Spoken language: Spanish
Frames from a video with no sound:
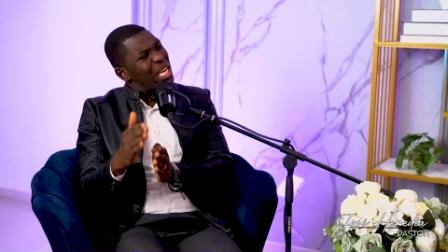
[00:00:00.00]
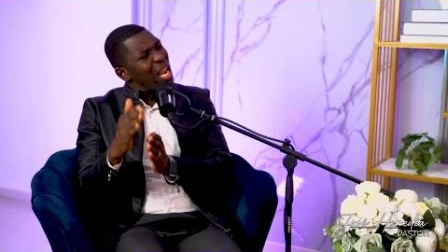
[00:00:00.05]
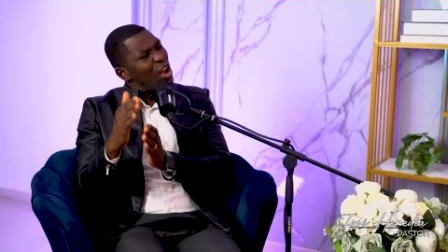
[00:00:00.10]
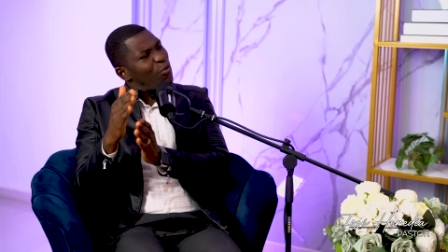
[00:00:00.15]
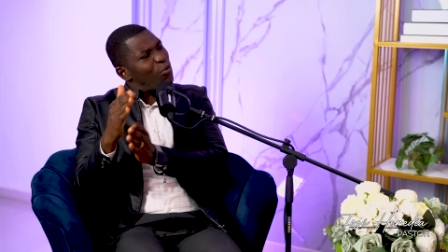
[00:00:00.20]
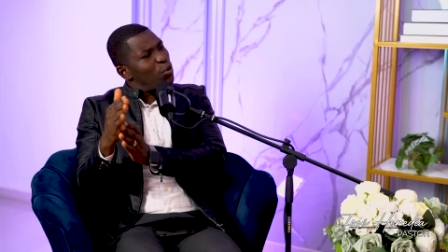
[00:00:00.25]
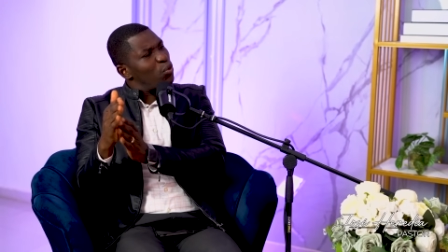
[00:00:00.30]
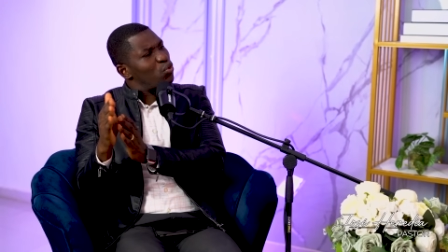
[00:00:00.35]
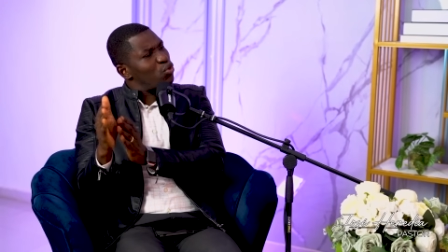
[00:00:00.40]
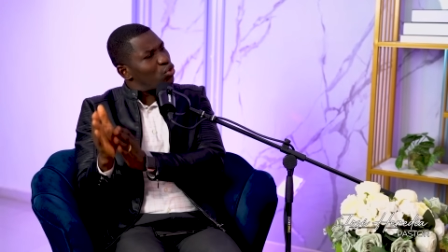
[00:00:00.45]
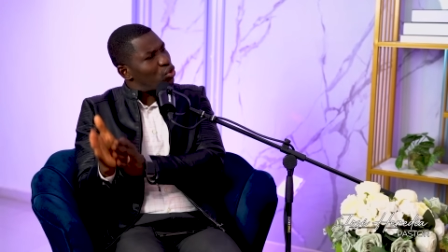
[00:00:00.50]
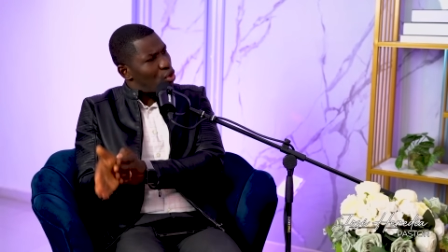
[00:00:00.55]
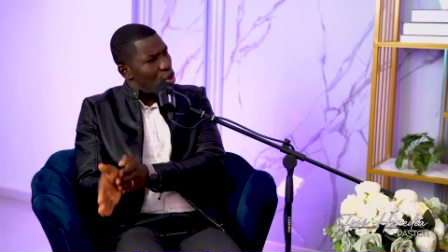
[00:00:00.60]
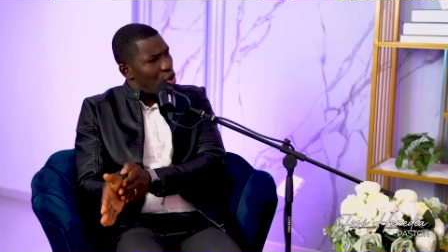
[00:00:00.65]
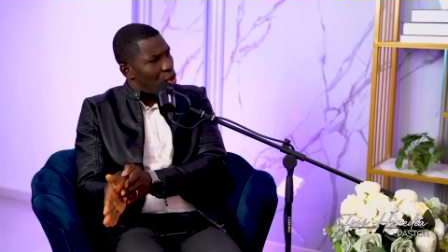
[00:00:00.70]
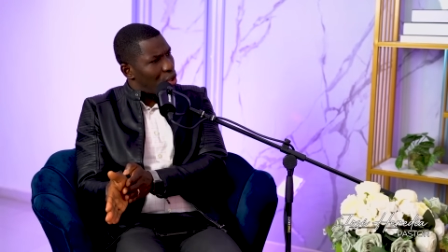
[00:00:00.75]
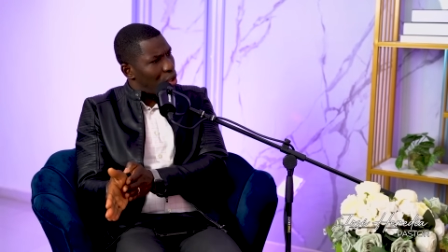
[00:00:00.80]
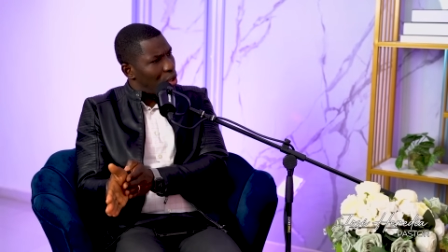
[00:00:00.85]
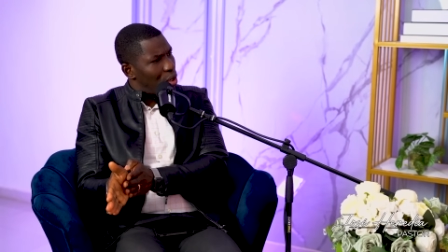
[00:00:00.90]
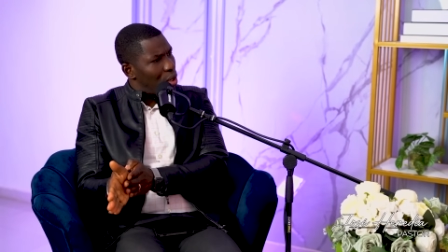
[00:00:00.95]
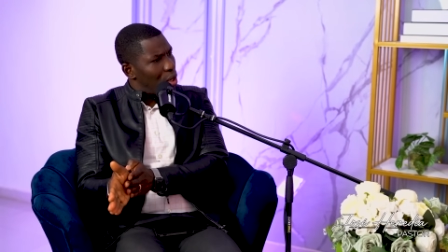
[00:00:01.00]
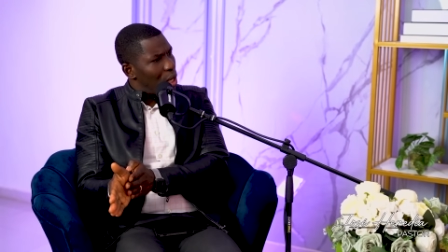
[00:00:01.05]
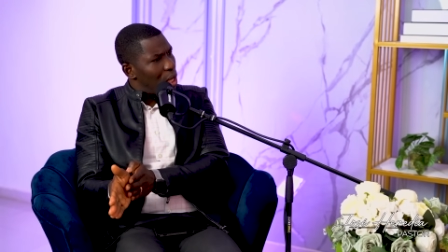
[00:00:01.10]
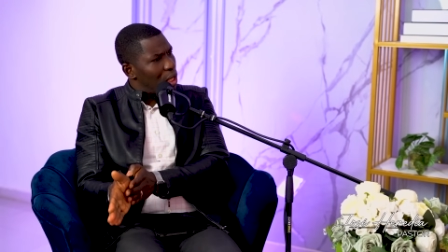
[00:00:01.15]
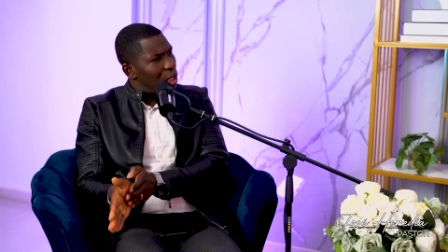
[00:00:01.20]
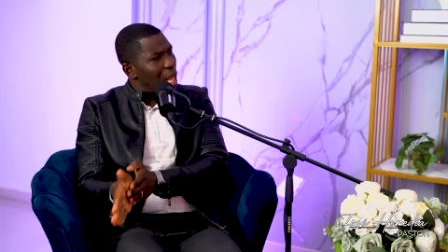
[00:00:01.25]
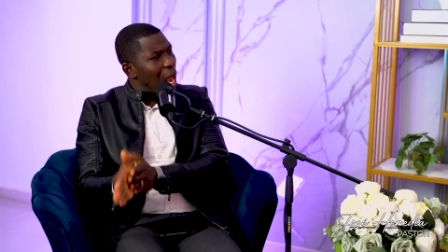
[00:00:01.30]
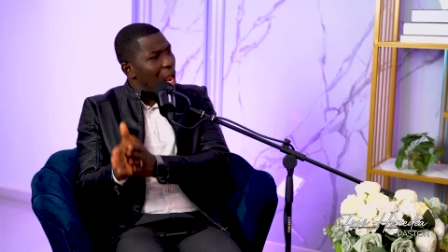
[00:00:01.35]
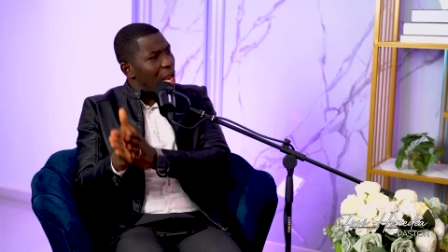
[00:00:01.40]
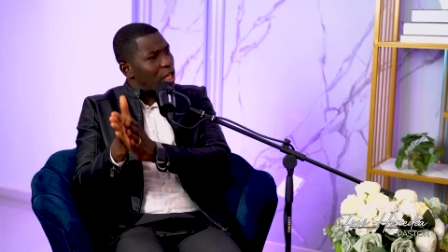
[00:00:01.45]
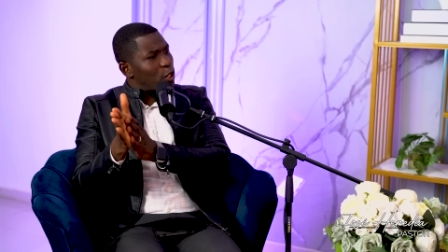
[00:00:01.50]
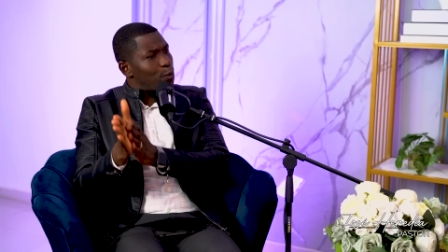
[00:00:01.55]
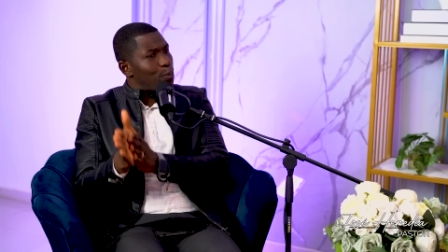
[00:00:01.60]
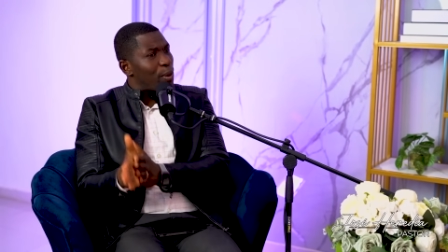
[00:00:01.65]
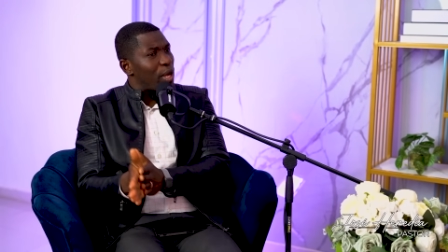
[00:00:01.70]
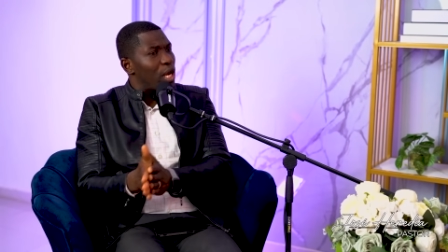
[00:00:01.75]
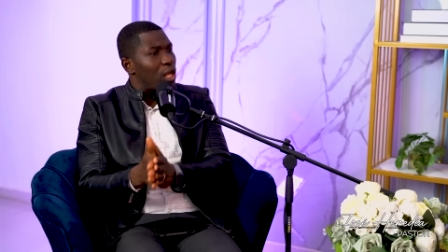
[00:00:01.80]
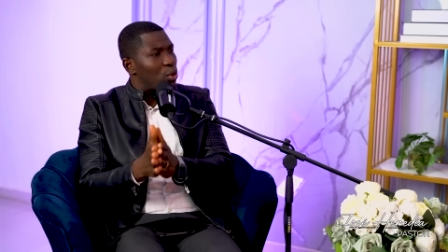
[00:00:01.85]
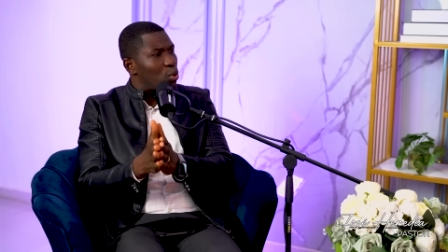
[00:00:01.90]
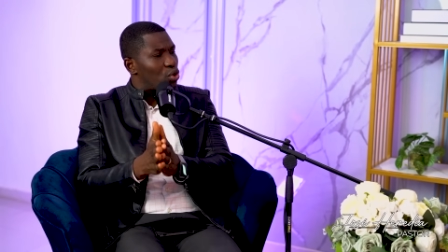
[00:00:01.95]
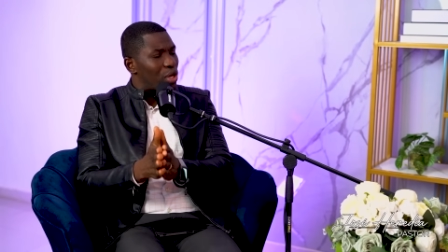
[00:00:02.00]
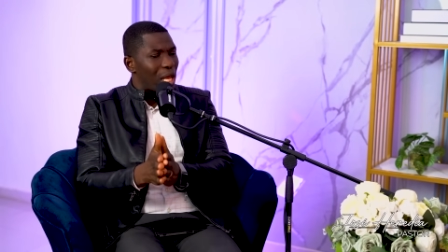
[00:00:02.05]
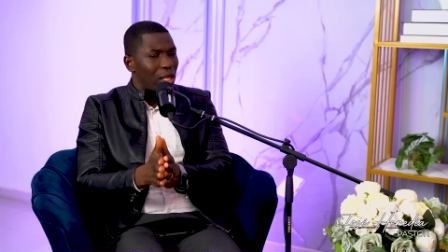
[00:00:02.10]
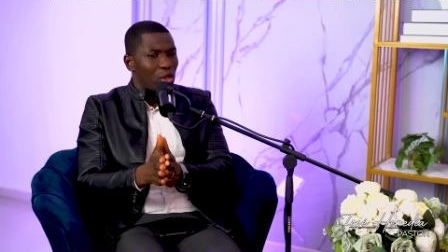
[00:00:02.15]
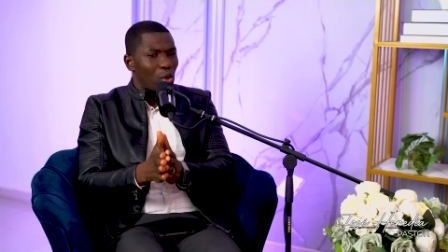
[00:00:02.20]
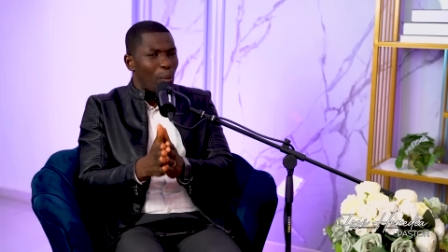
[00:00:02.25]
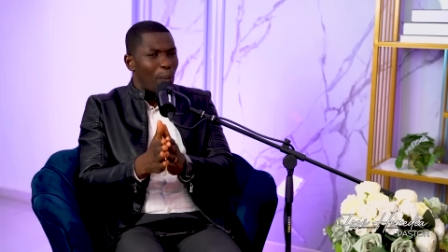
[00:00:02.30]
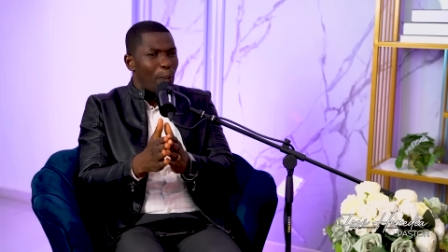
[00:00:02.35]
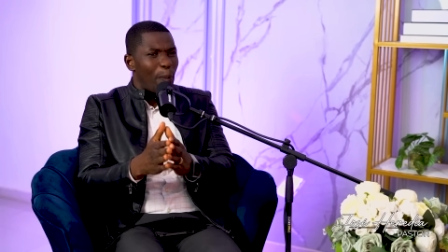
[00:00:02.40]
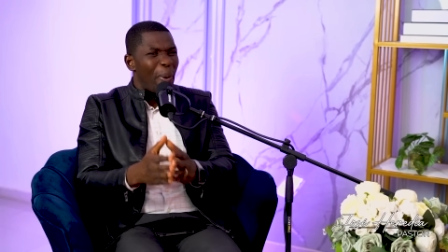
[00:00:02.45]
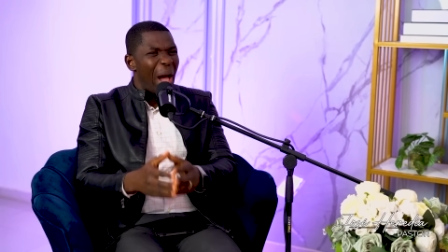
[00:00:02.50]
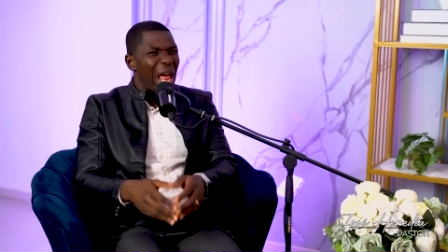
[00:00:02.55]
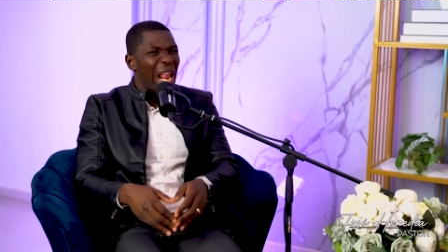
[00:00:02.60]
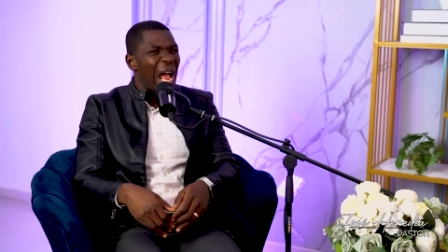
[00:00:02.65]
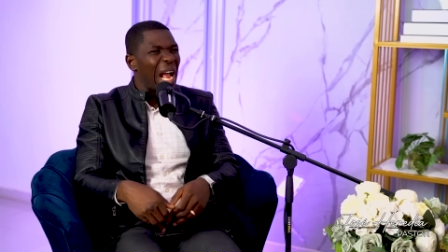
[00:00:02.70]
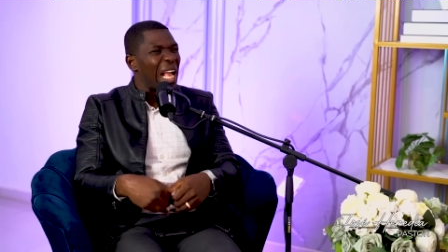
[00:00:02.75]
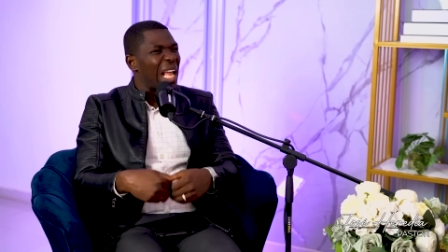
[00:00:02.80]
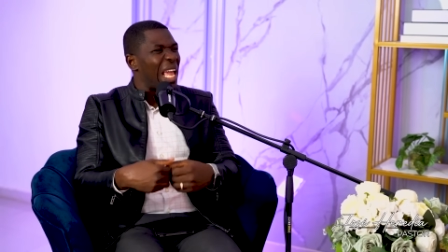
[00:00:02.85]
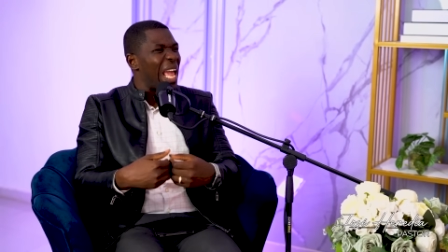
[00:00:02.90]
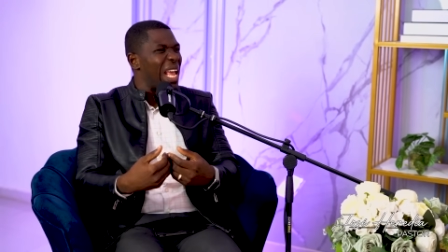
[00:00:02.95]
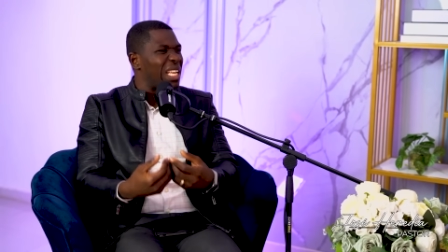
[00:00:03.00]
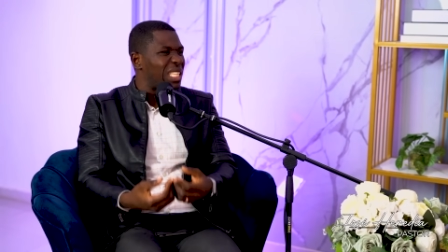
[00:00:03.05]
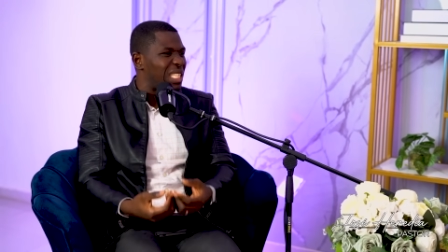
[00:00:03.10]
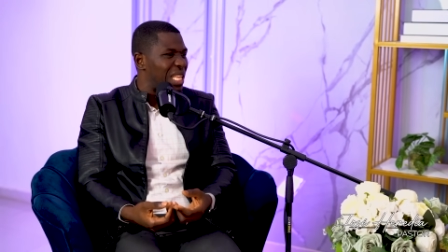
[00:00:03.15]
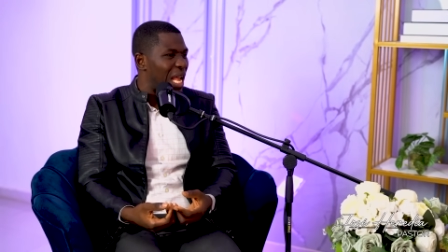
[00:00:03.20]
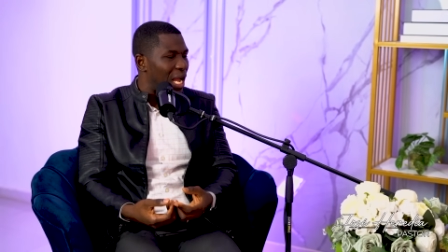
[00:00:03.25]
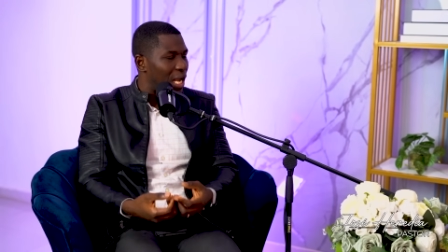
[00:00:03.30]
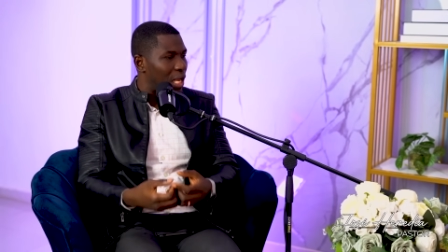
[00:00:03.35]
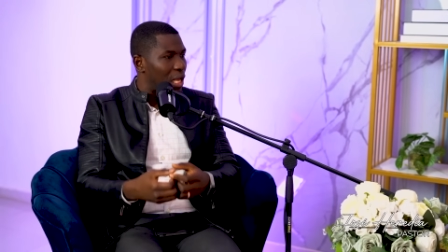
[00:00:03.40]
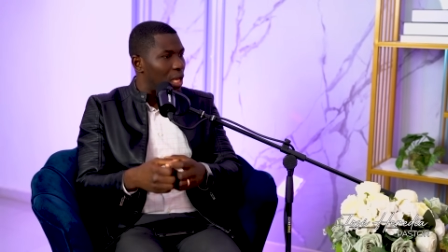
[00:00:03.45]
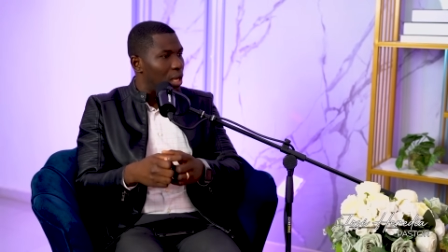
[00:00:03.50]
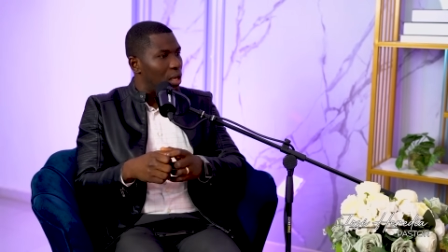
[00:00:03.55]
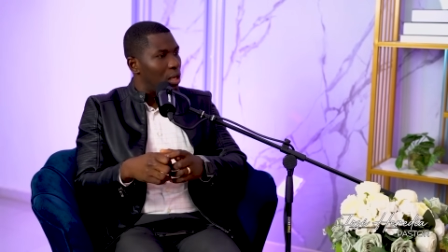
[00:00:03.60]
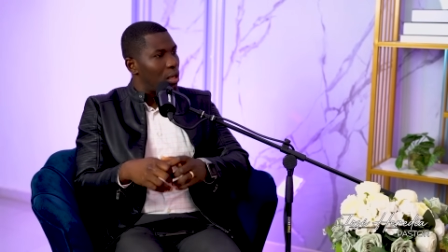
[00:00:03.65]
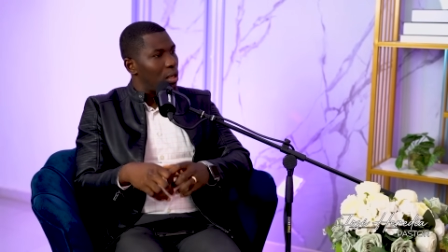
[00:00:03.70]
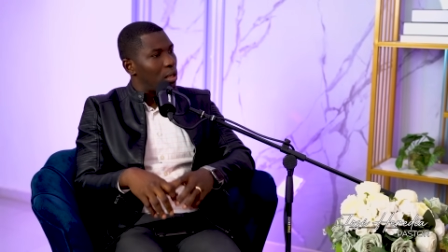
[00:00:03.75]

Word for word: la función del Espíritu Santo. ¿Para qué está aquí?